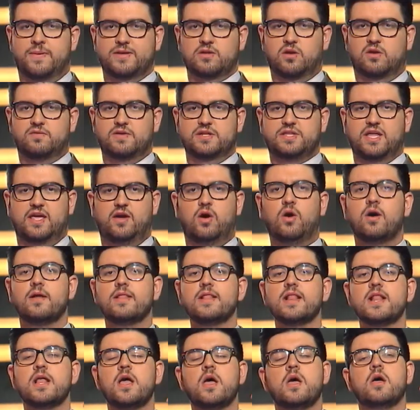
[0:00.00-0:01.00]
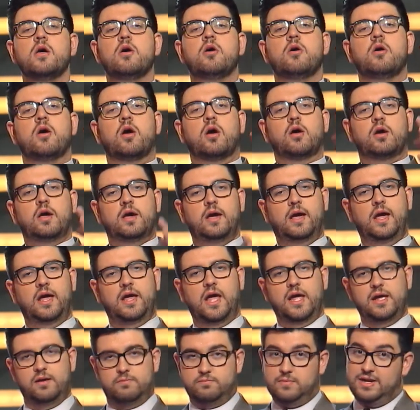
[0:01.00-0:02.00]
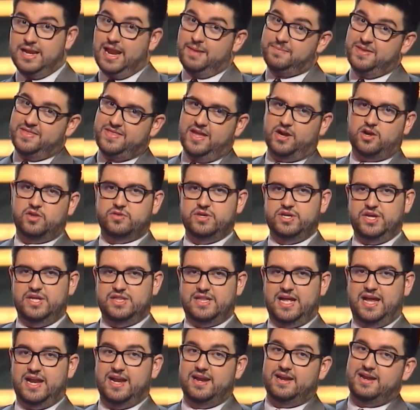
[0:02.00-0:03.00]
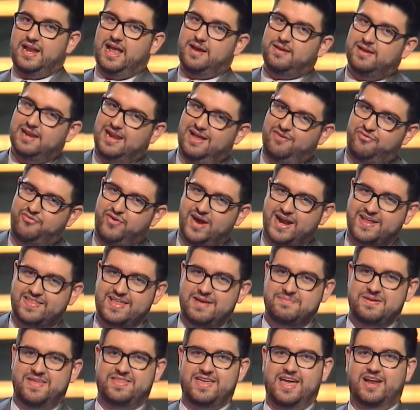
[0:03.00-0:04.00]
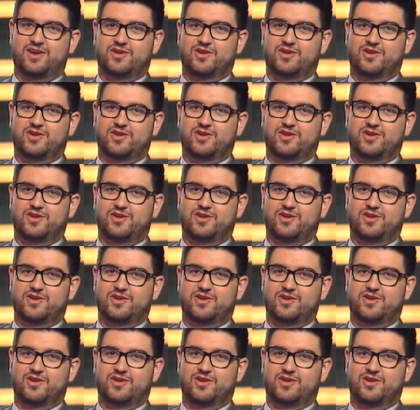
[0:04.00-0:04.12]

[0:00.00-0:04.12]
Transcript: para todos los vestidos. Eh, la media rodillita, eh, la, farda media